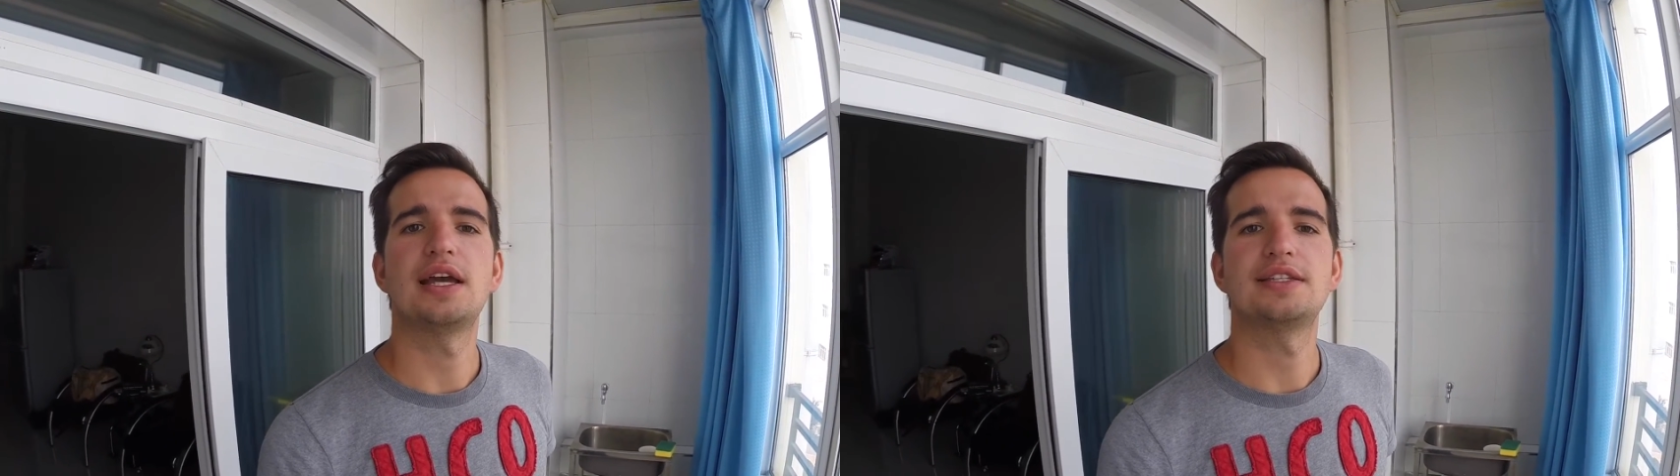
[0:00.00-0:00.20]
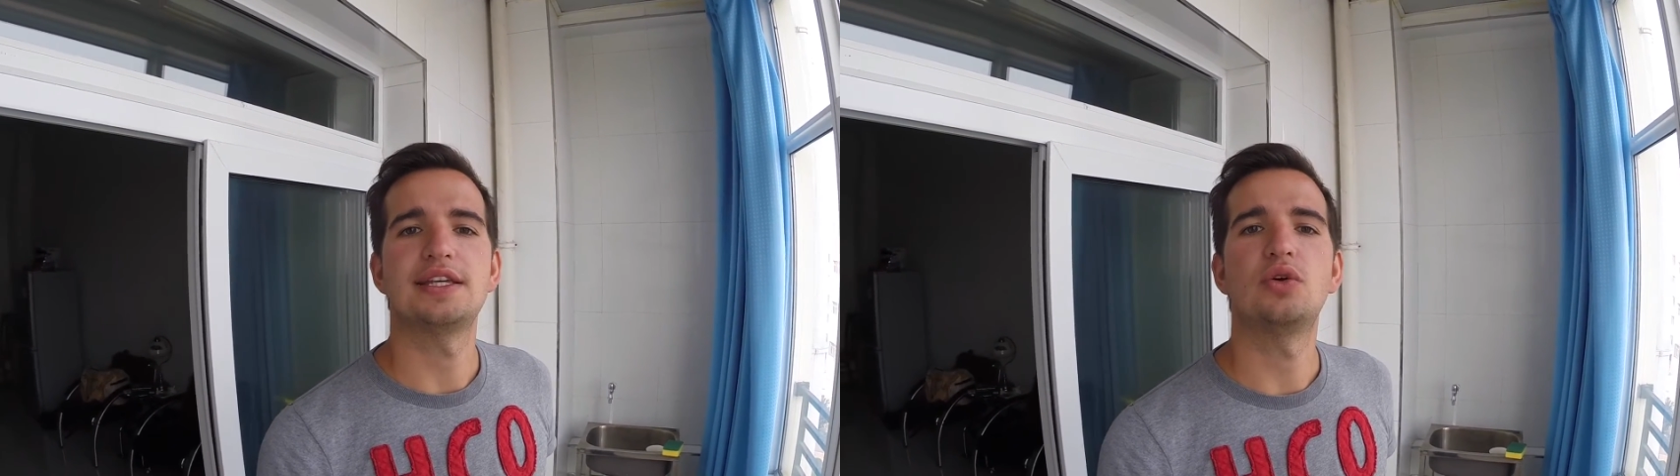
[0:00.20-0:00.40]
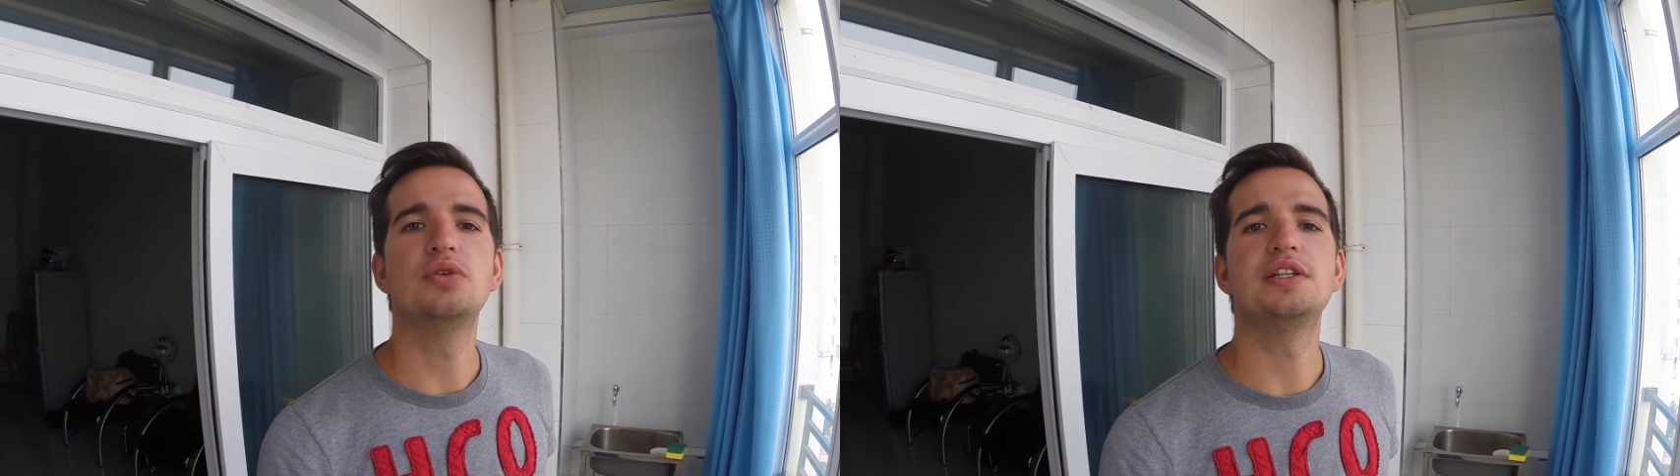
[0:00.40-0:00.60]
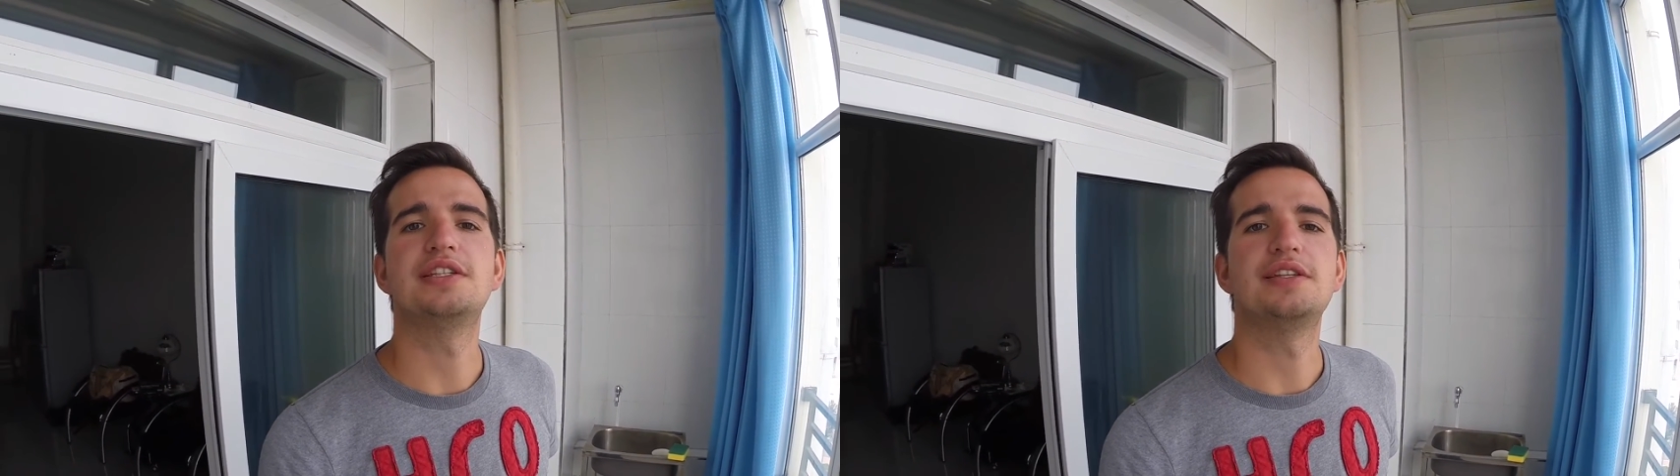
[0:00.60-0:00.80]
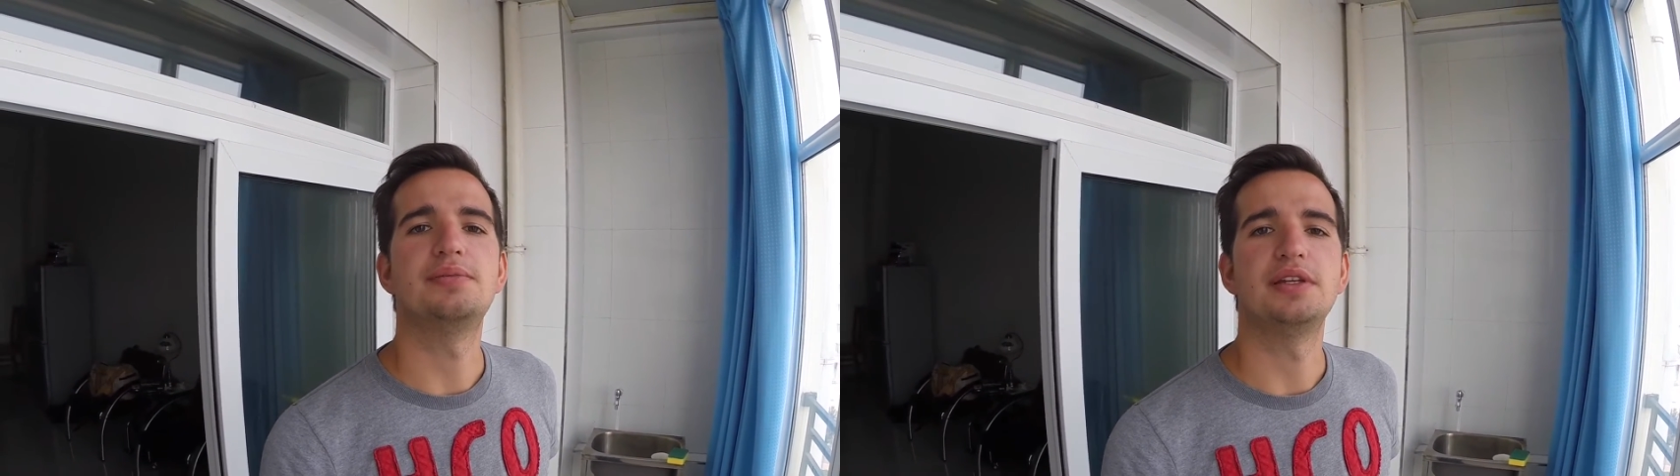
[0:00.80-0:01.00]
ja sehr
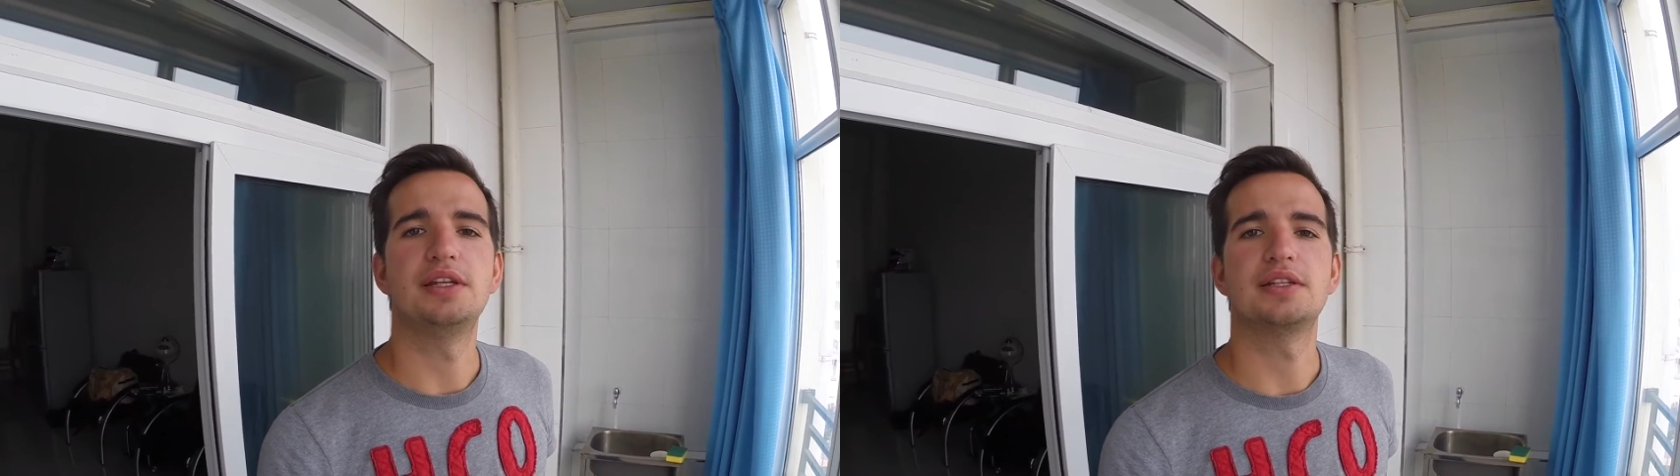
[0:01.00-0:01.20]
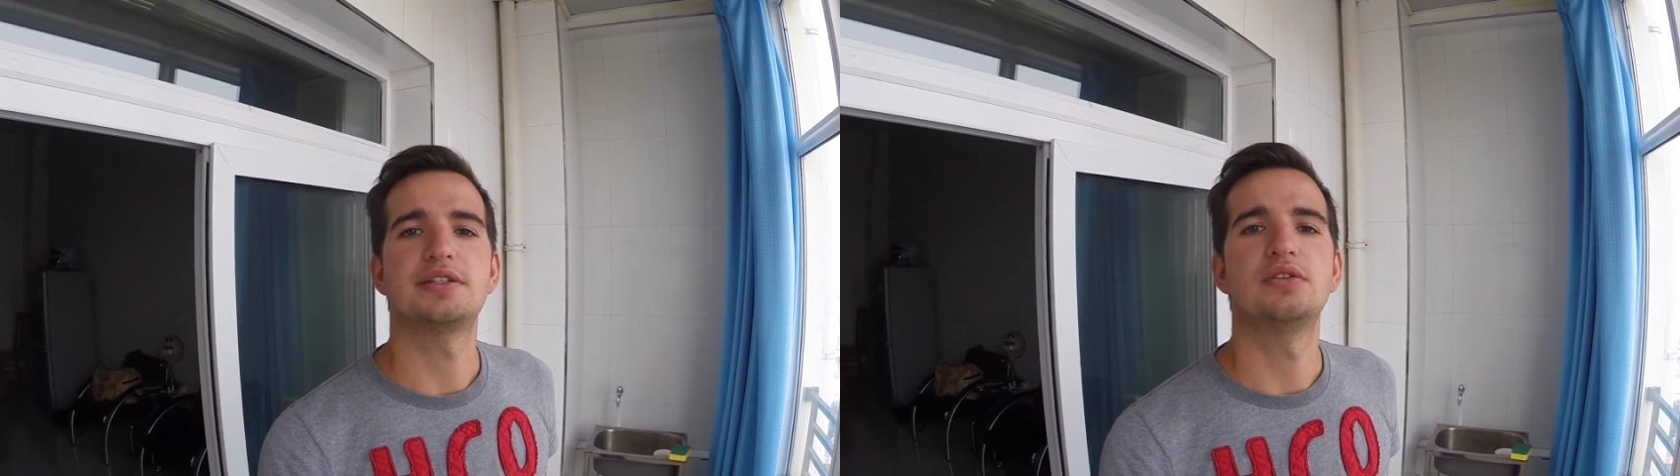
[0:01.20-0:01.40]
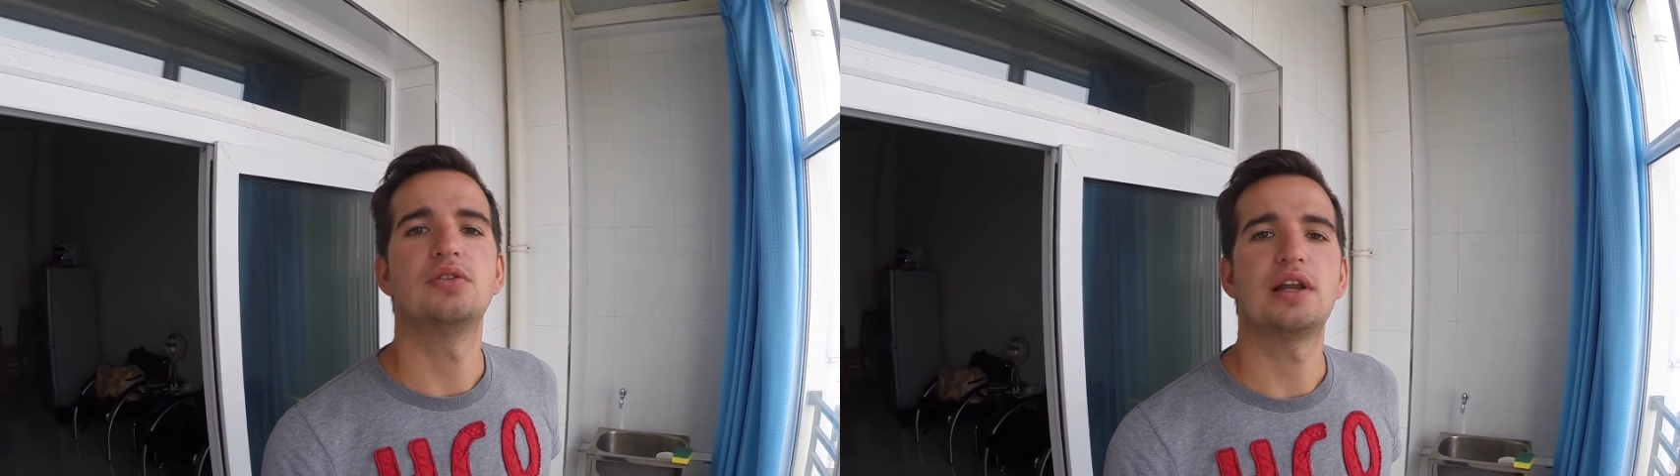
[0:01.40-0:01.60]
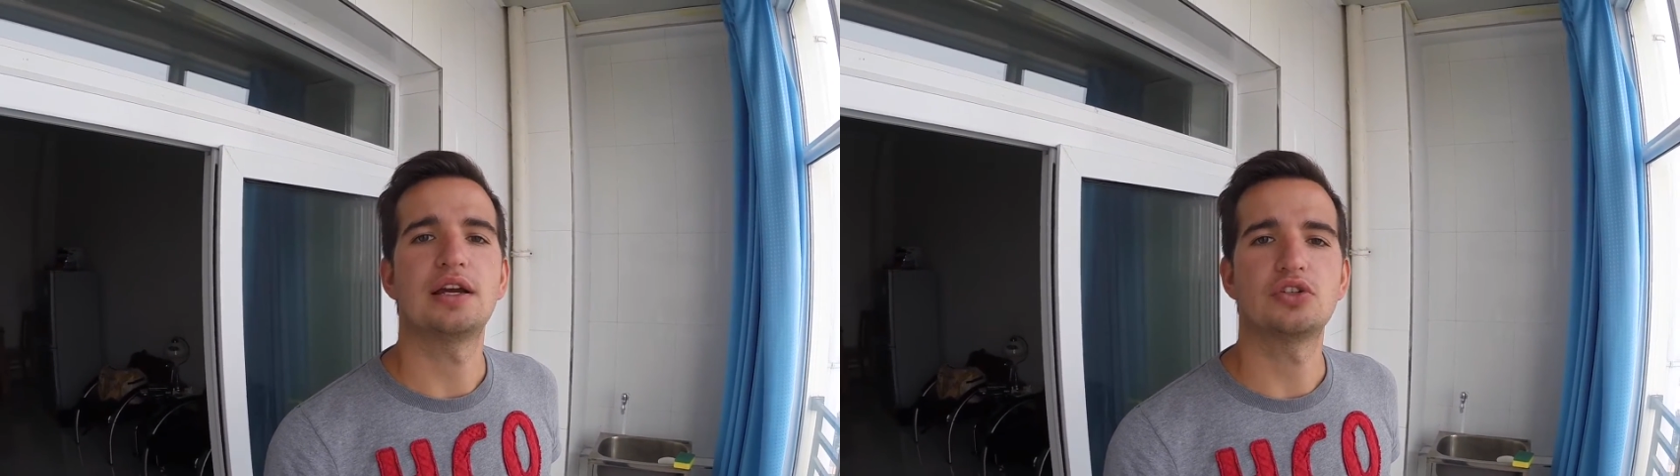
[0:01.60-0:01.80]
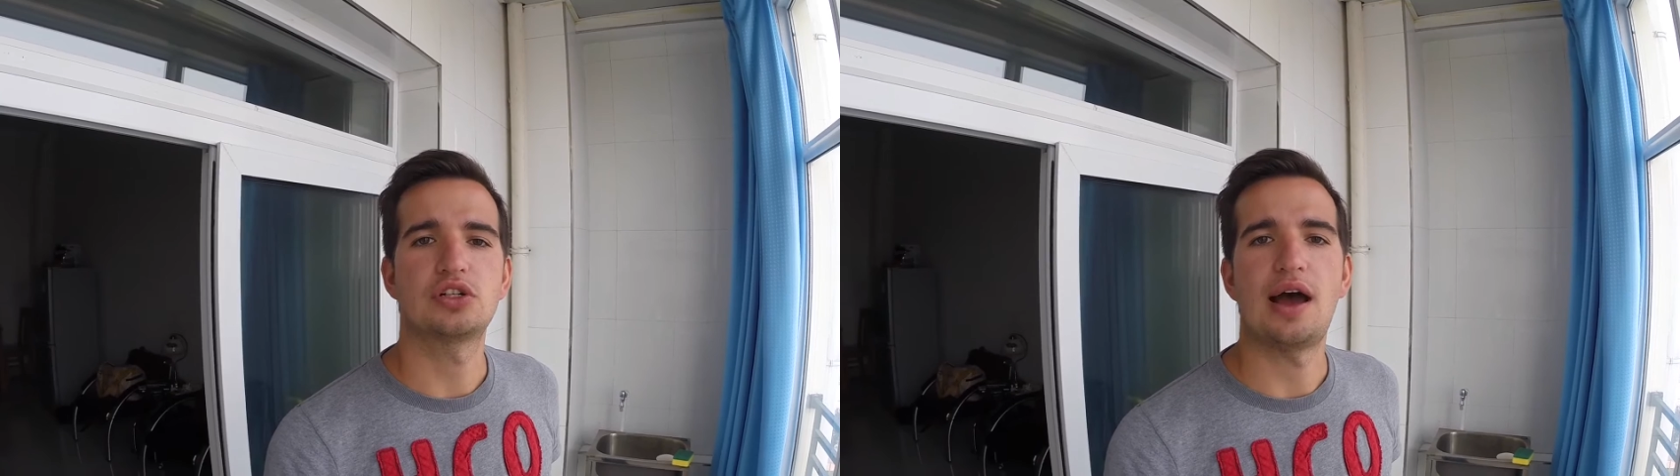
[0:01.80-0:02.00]
undiszipliniert sind und
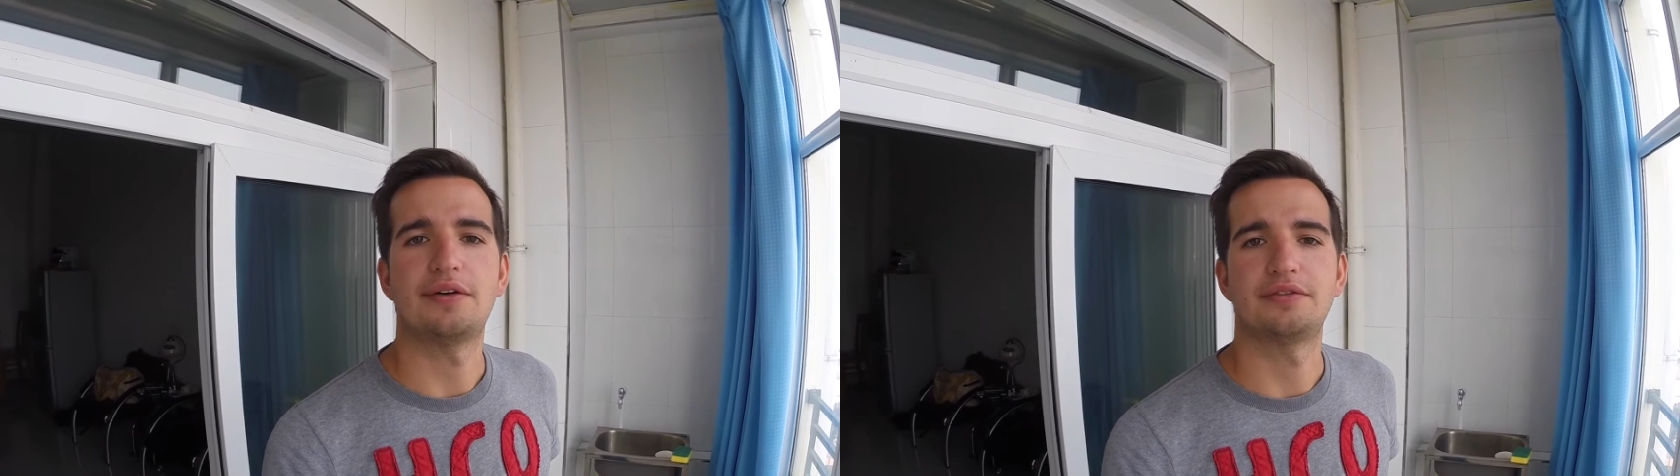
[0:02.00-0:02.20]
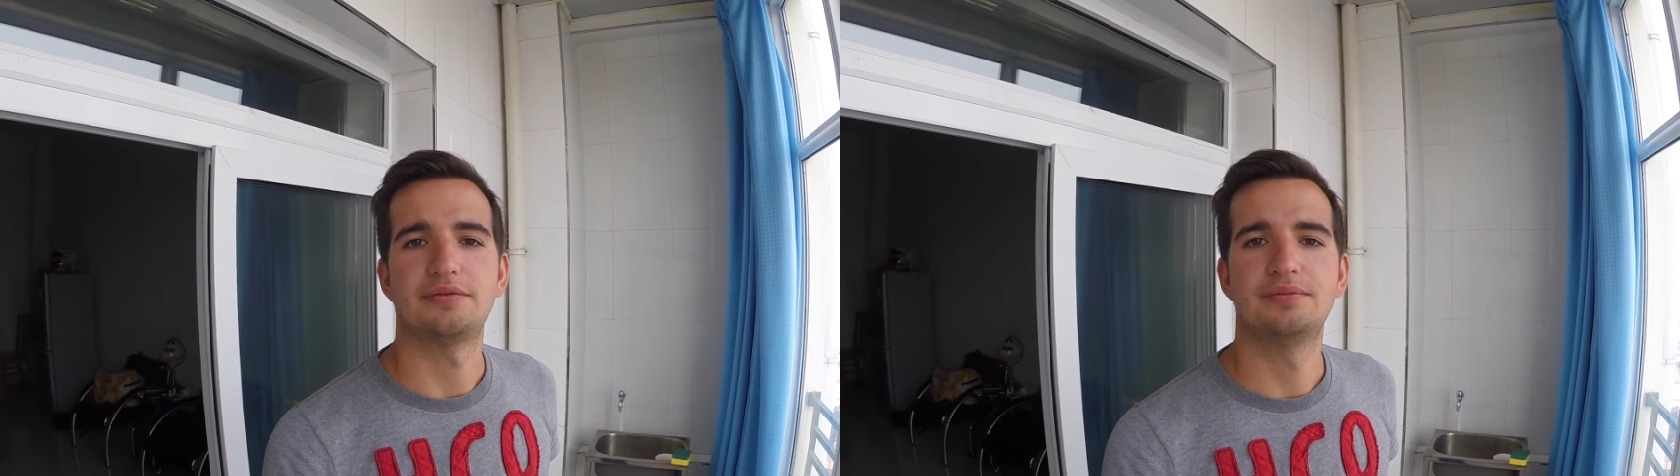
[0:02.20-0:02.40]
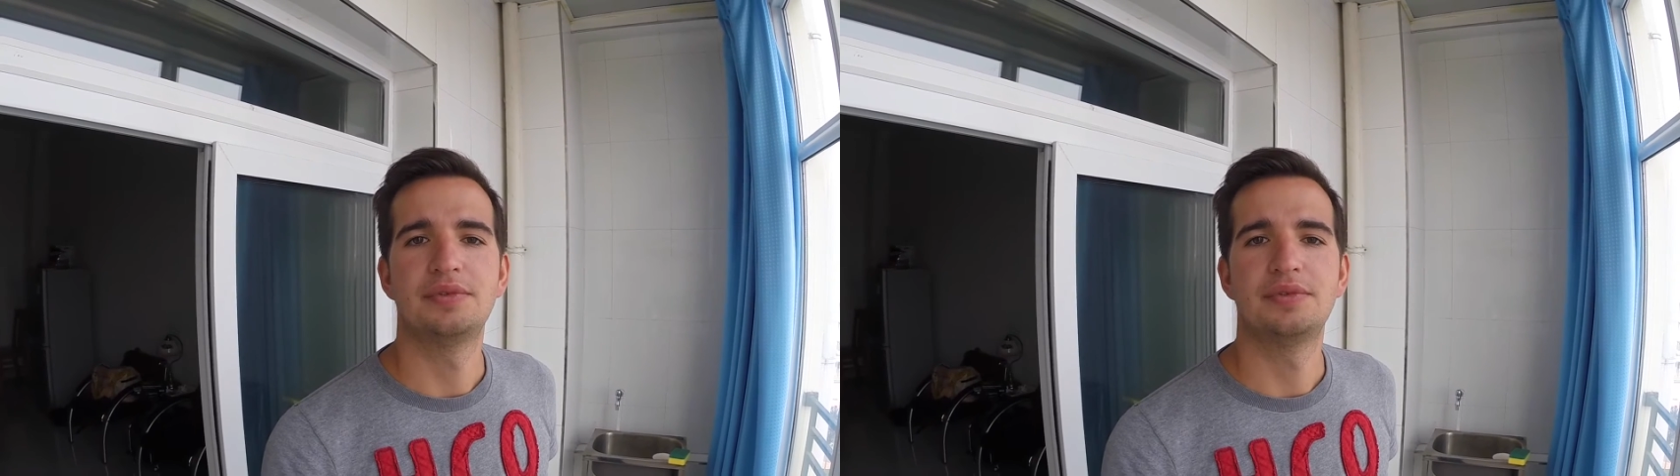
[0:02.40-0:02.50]
lange schlafen.